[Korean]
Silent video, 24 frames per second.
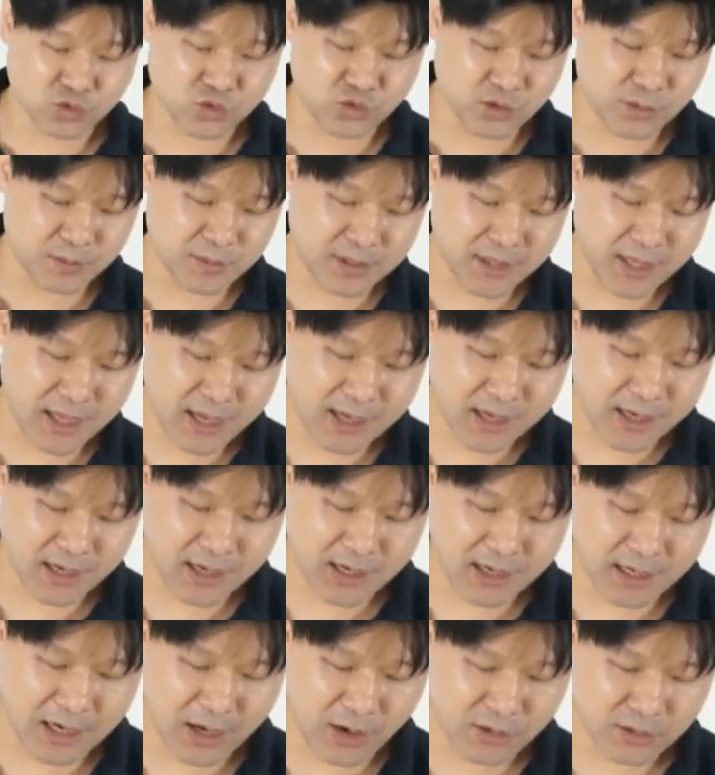주름이
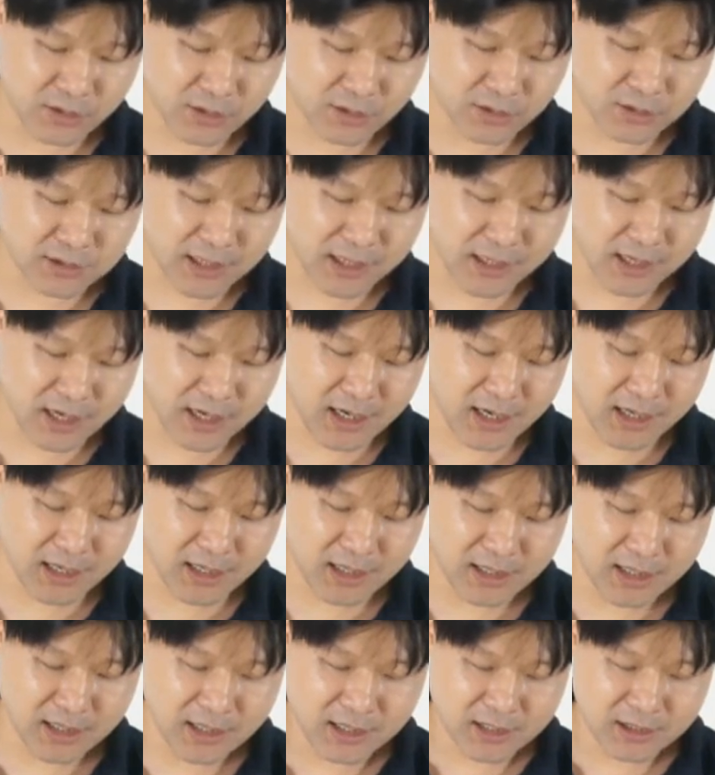3개가 나와서
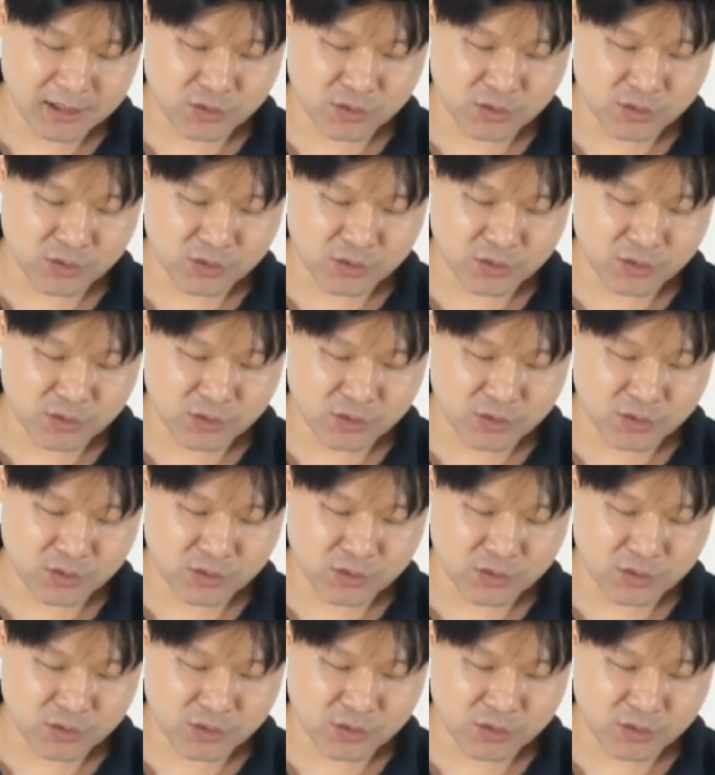제가